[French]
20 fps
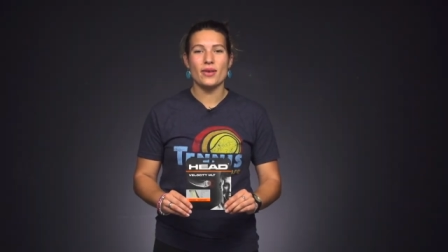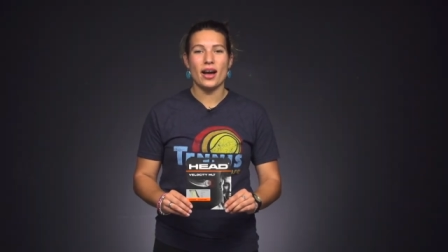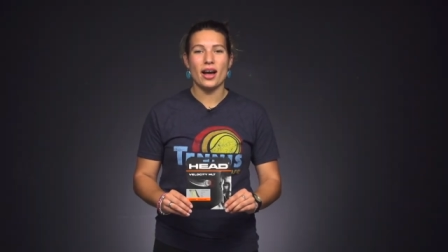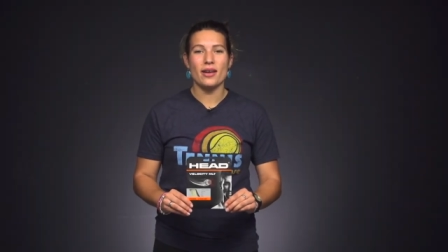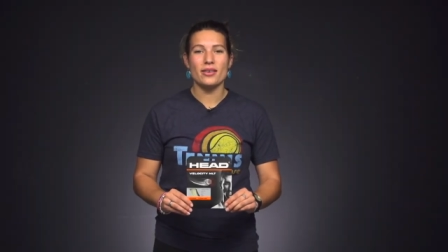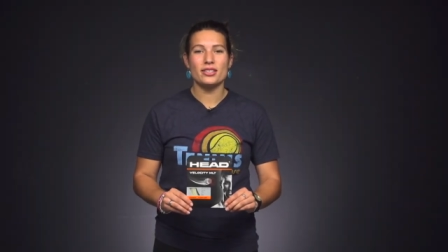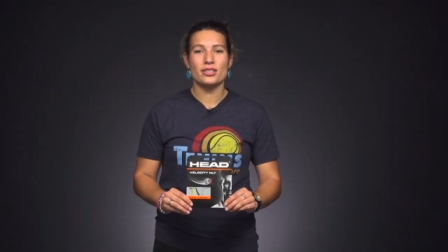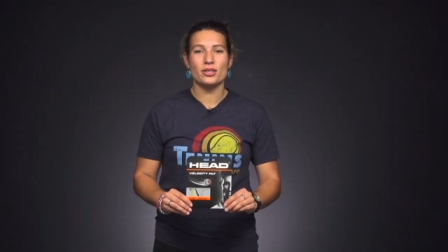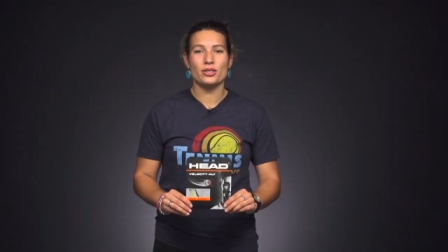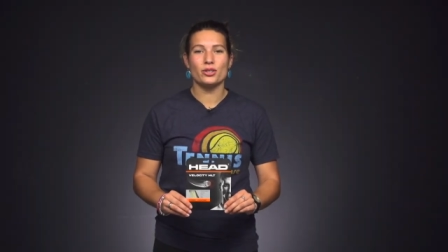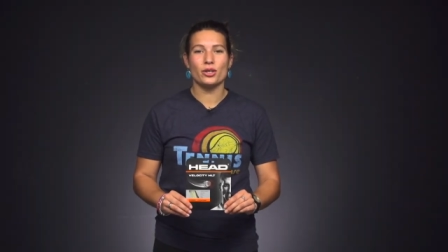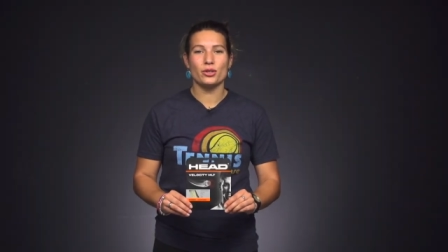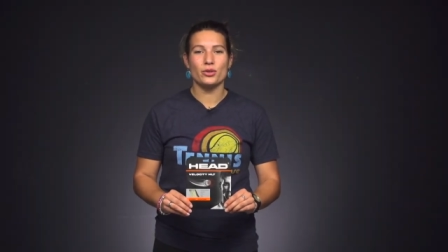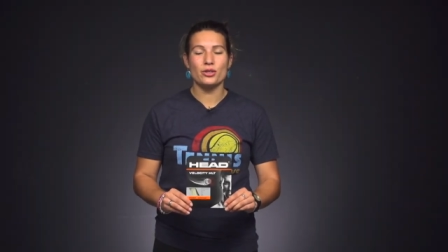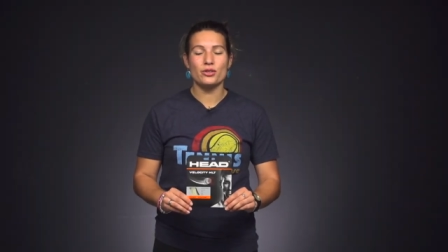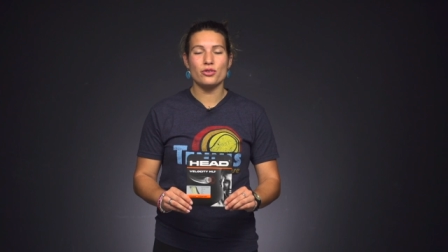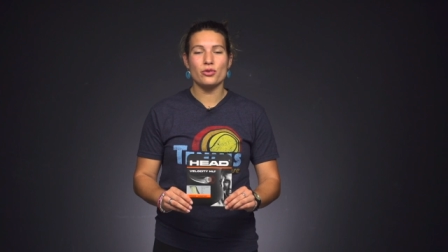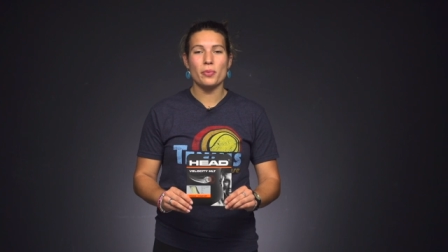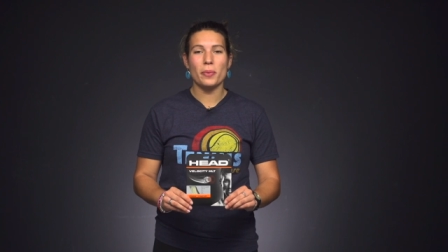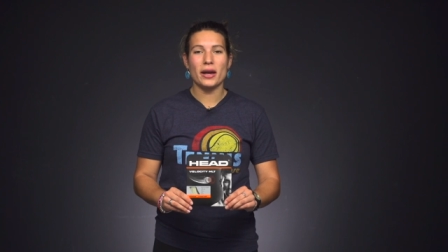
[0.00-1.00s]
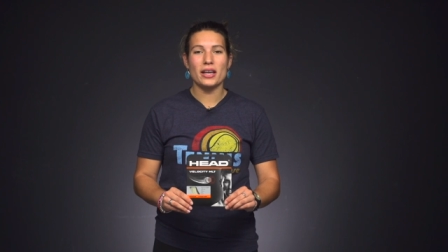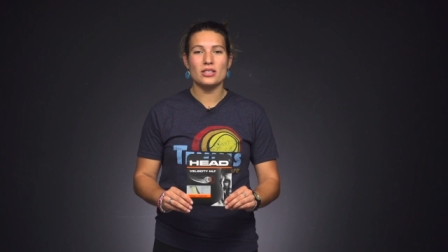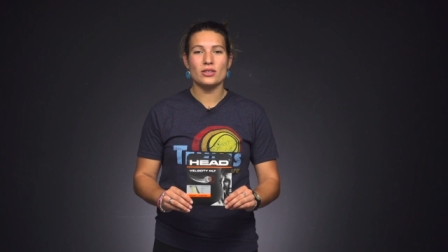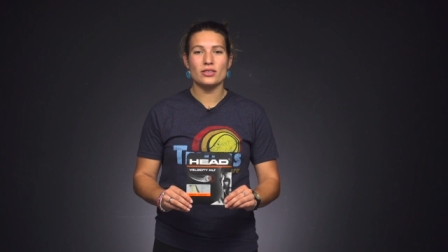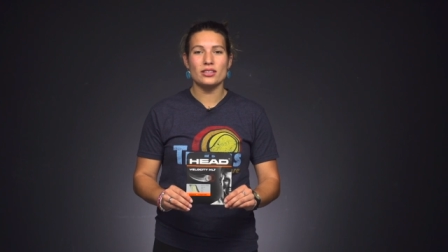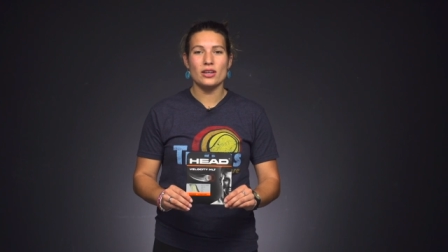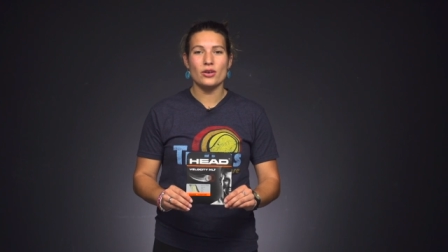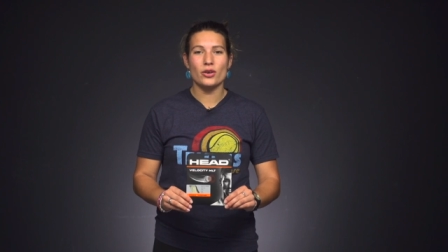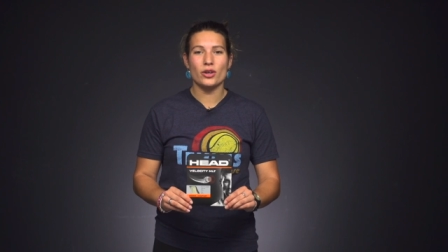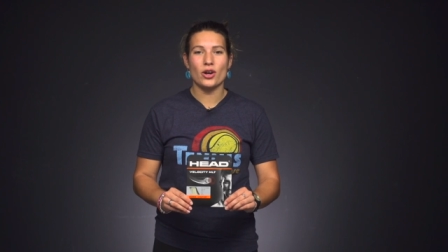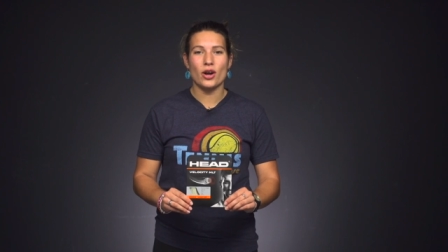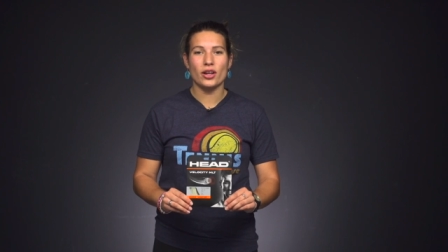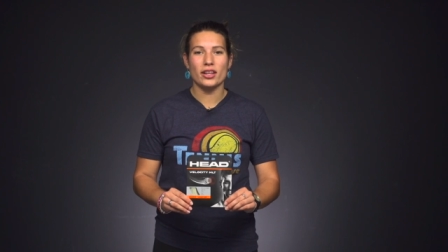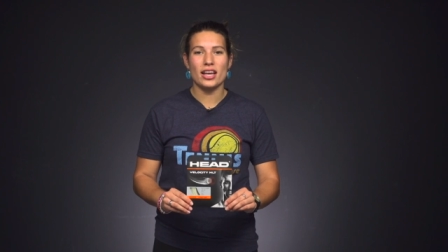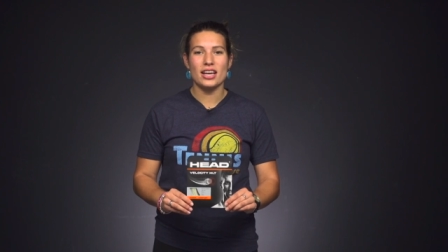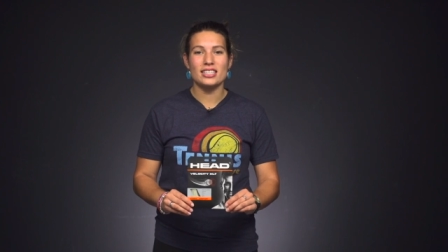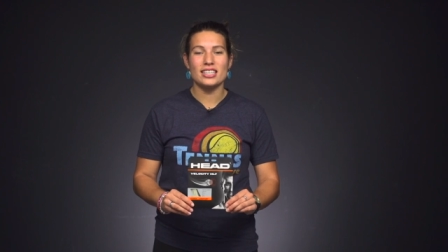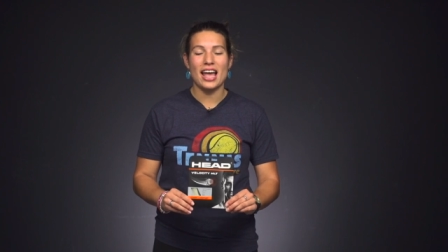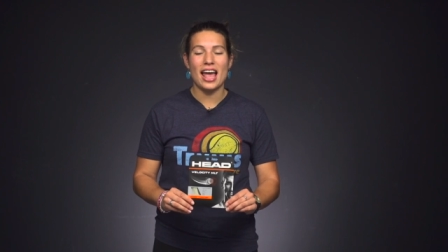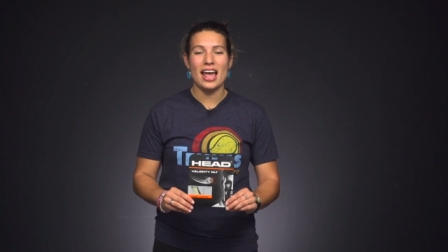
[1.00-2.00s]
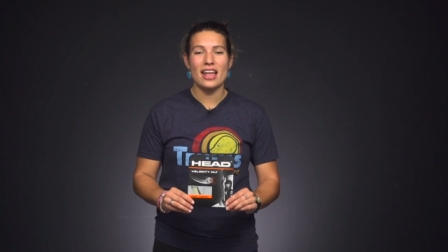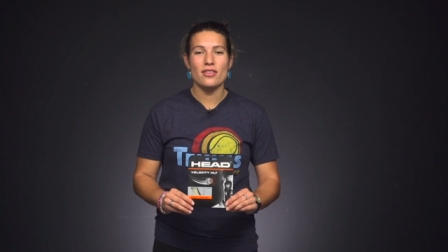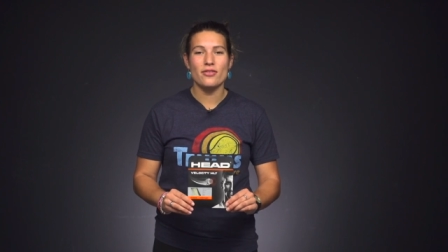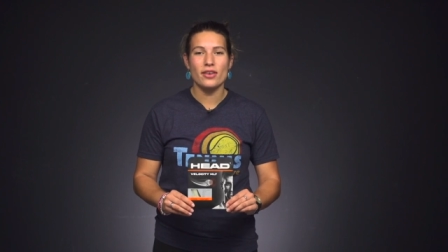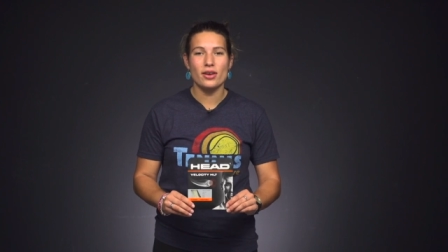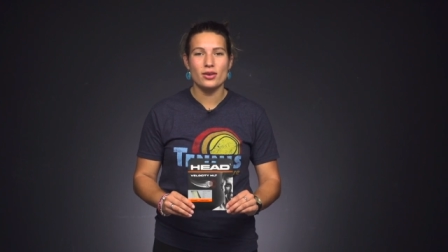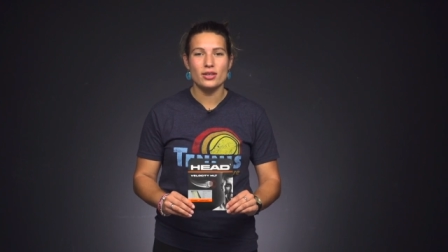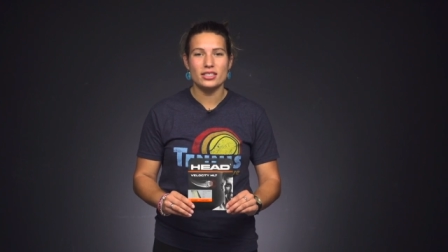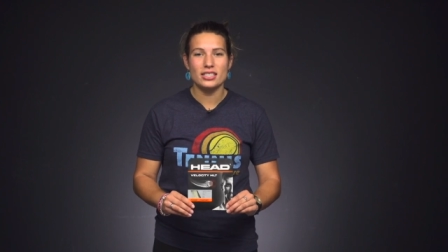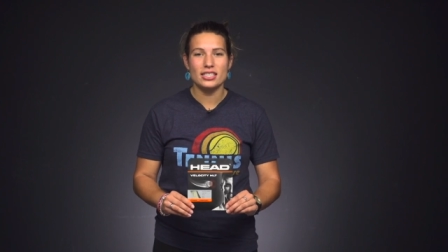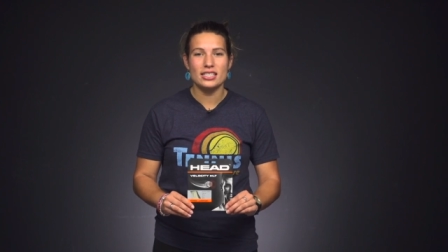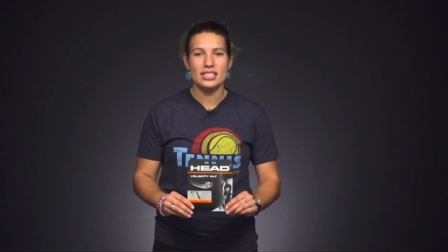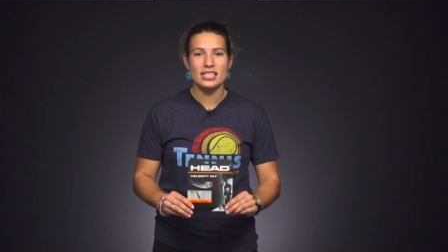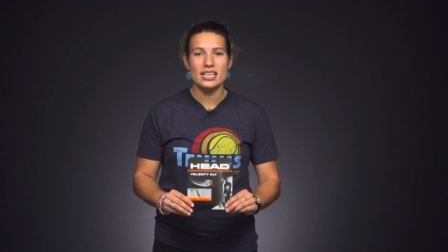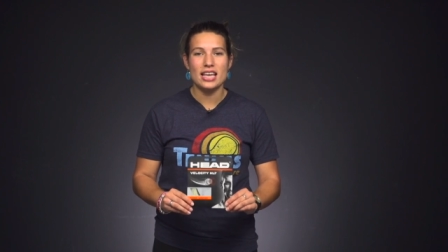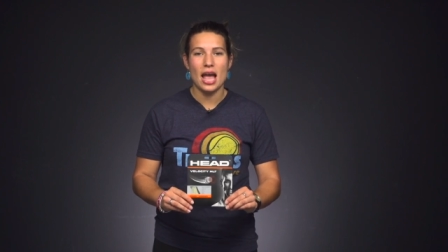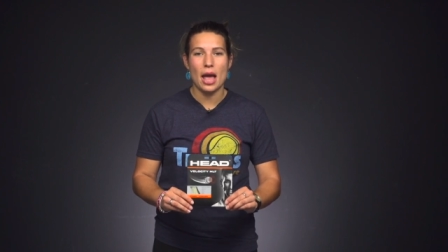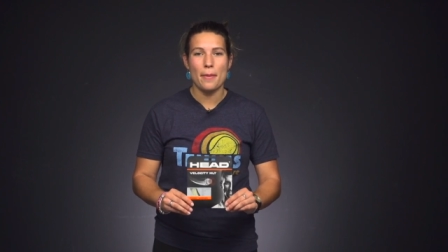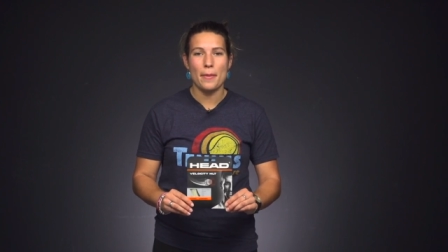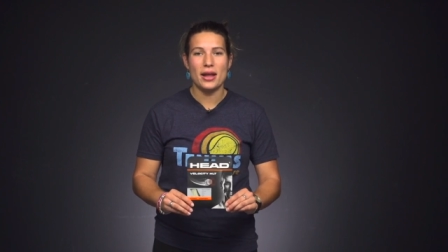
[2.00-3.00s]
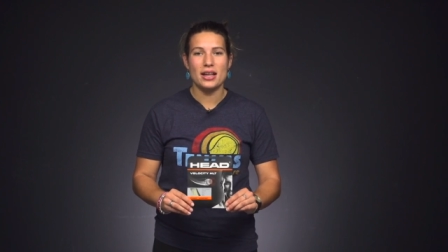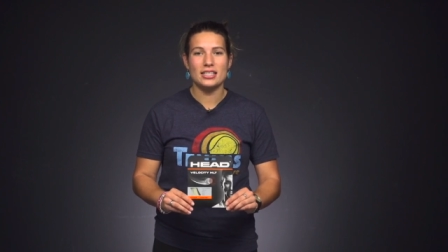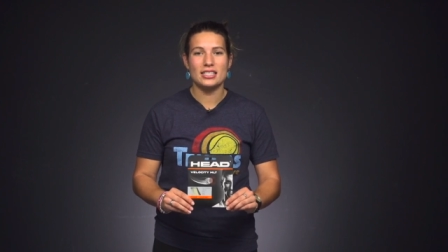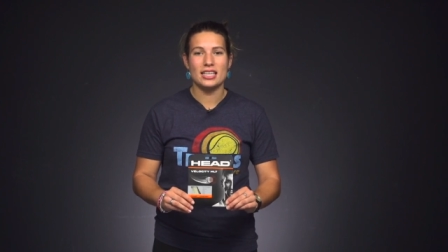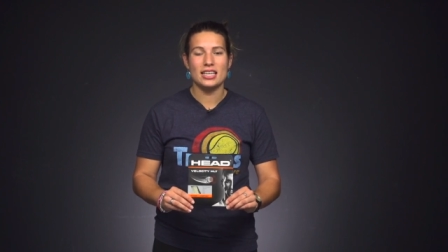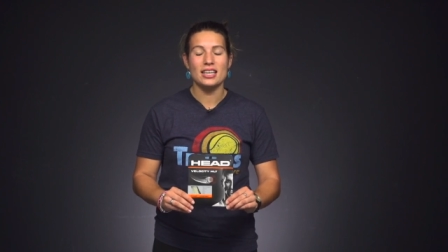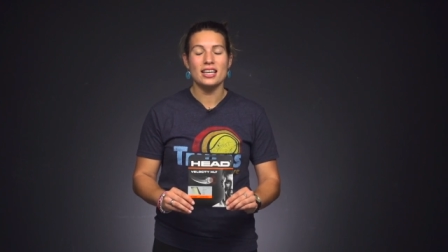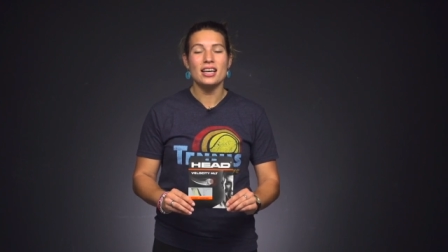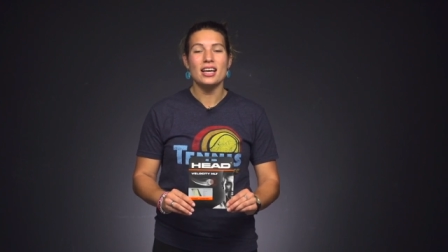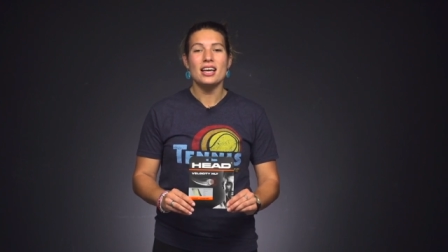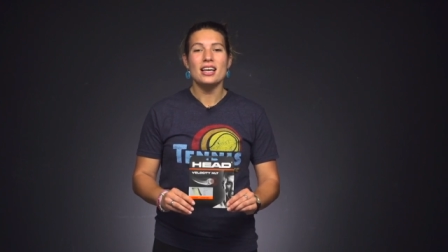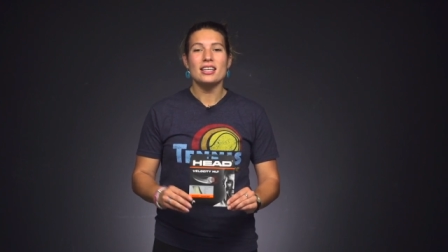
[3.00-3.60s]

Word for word: Warehouse aujourd'hui je vais vous présenter le cordage Head Velocity MLT.